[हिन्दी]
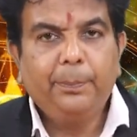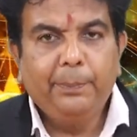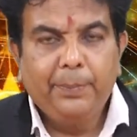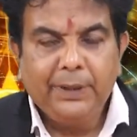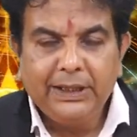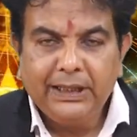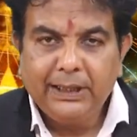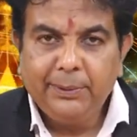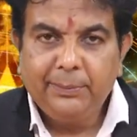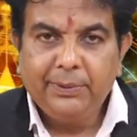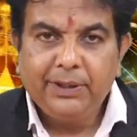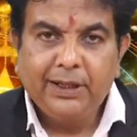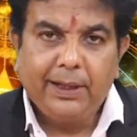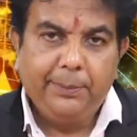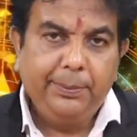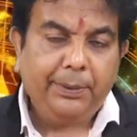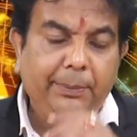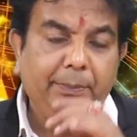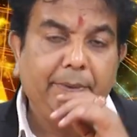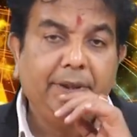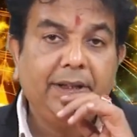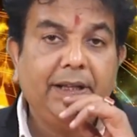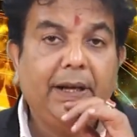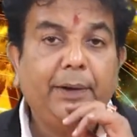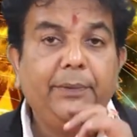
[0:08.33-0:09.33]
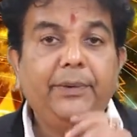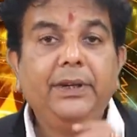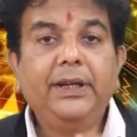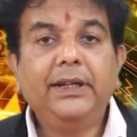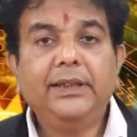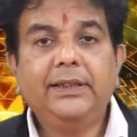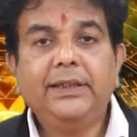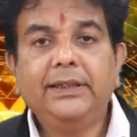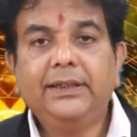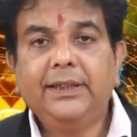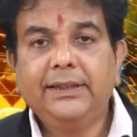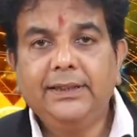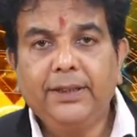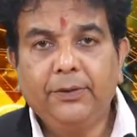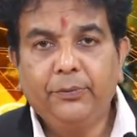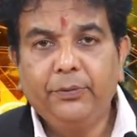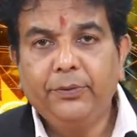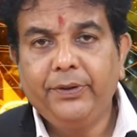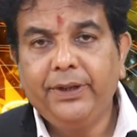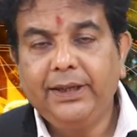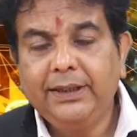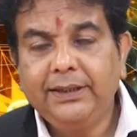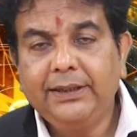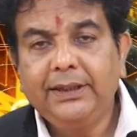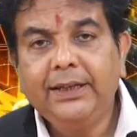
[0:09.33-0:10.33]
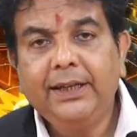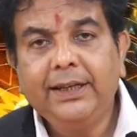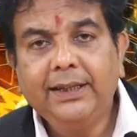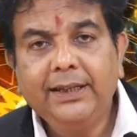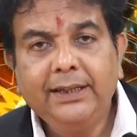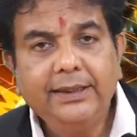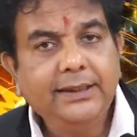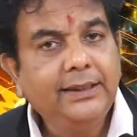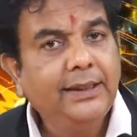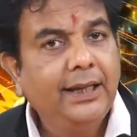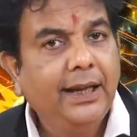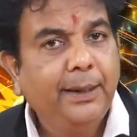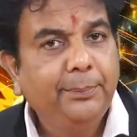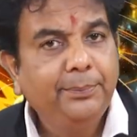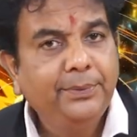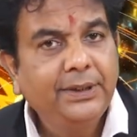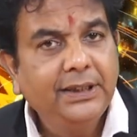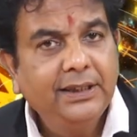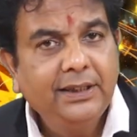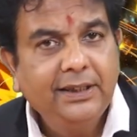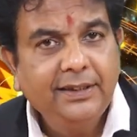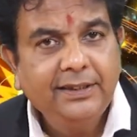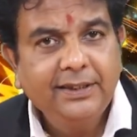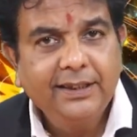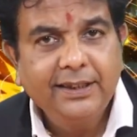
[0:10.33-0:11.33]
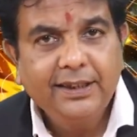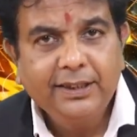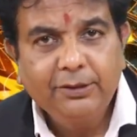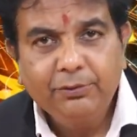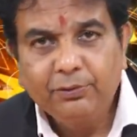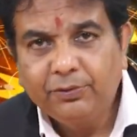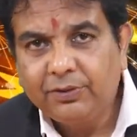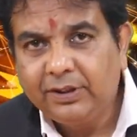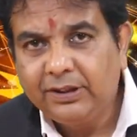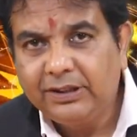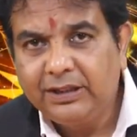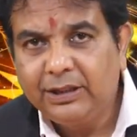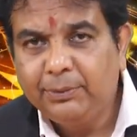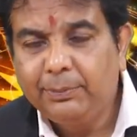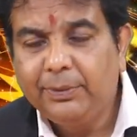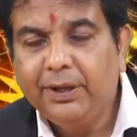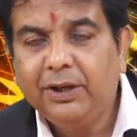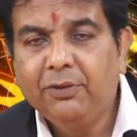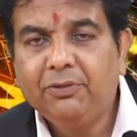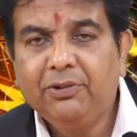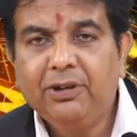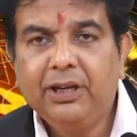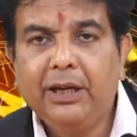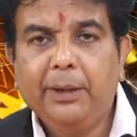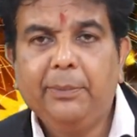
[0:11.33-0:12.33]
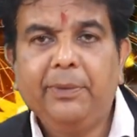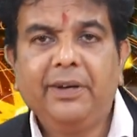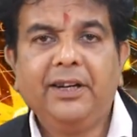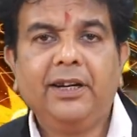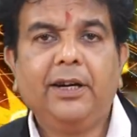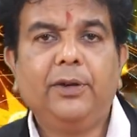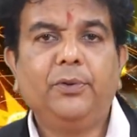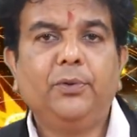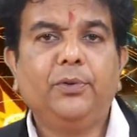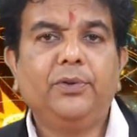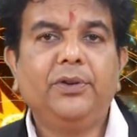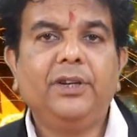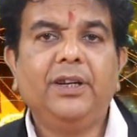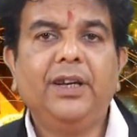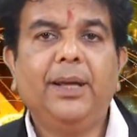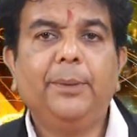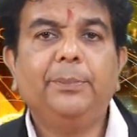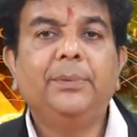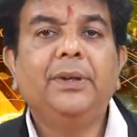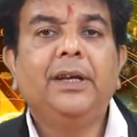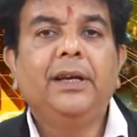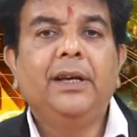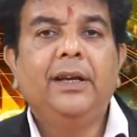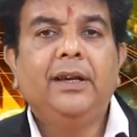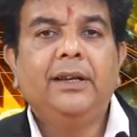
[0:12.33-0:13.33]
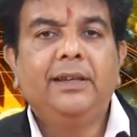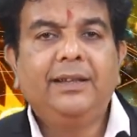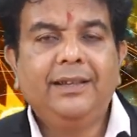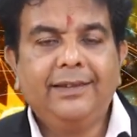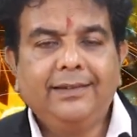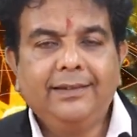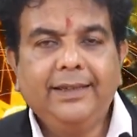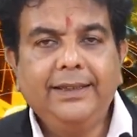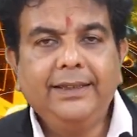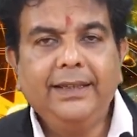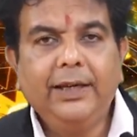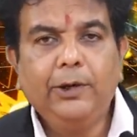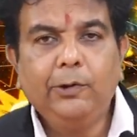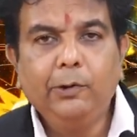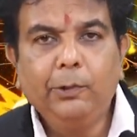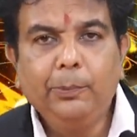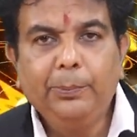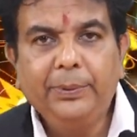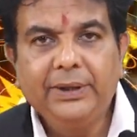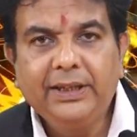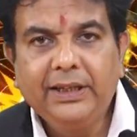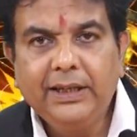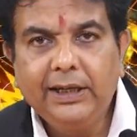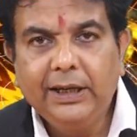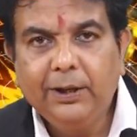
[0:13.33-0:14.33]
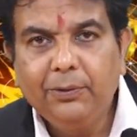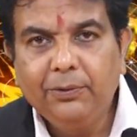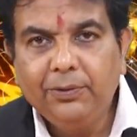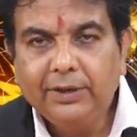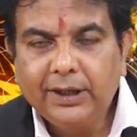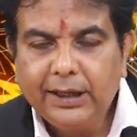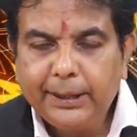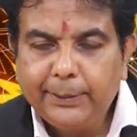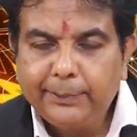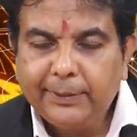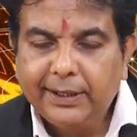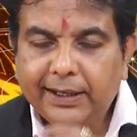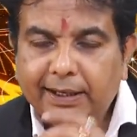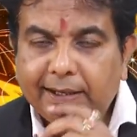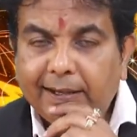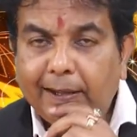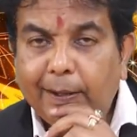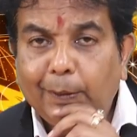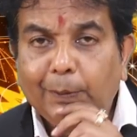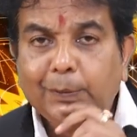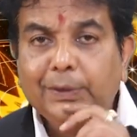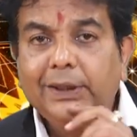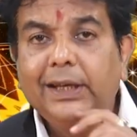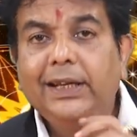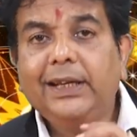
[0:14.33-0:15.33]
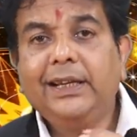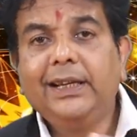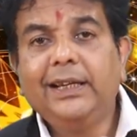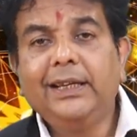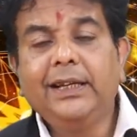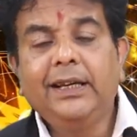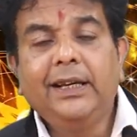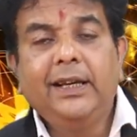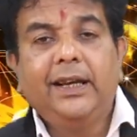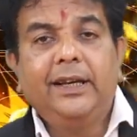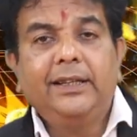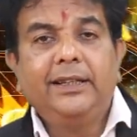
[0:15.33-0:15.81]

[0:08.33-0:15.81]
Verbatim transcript: पढ़ने में काफ़ी मेधावी रहती तेजस्वी रहती लेकिन ये आप देख लीजिएगा कि उसके जन्मांक और नामांक का टोटल आपने सही अंकों पे किया हो कई बार क्या होता है कि